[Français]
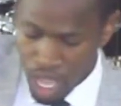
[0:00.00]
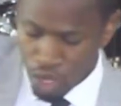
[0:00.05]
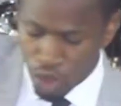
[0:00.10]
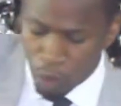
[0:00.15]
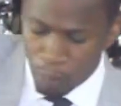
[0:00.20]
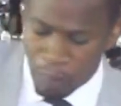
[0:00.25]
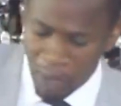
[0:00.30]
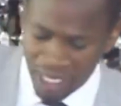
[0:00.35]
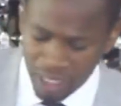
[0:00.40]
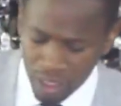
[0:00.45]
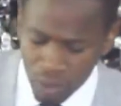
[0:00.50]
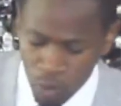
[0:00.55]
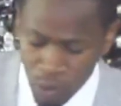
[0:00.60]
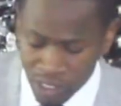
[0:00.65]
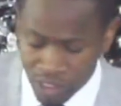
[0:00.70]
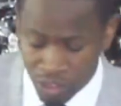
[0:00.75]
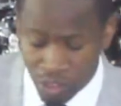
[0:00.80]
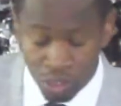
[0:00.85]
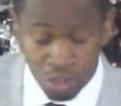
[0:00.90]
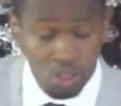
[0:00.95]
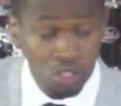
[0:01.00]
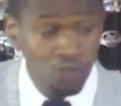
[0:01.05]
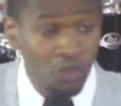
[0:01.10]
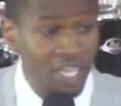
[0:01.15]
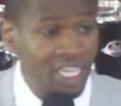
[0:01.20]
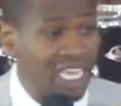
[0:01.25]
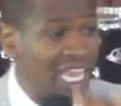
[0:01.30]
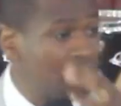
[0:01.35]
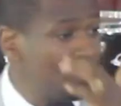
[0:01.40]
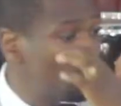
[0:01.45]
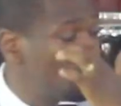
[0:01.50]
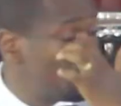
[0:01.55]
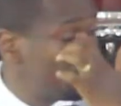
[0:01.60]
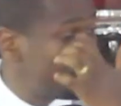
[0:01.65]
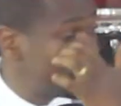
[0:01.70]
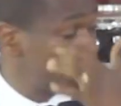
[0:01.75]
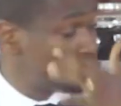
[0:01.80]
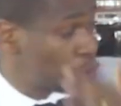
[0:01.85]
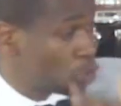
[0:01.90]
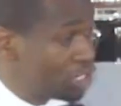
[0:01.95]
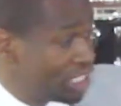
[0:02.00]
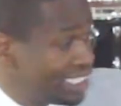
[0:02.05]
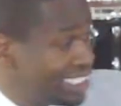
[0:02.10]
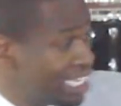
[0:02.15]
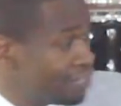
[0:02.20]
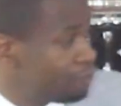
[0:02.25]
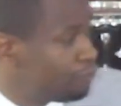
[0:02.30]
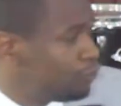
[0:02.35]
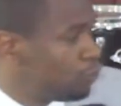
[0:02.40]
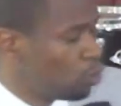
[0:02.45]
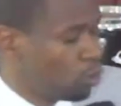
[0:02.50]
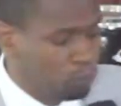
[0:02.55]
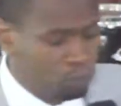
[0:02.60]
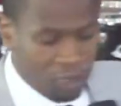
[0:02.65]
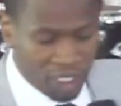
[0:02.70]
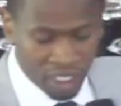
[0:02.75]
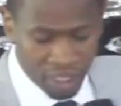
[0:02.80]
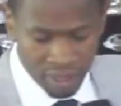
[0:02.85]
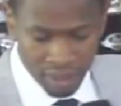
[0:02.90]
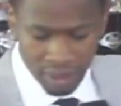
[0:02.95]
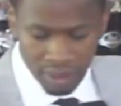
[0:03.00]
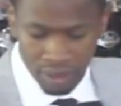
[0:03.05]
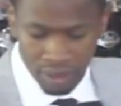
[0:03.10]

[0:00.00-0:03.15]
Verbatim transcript: Quand on parle de croissance, on voit également le fait de se développer,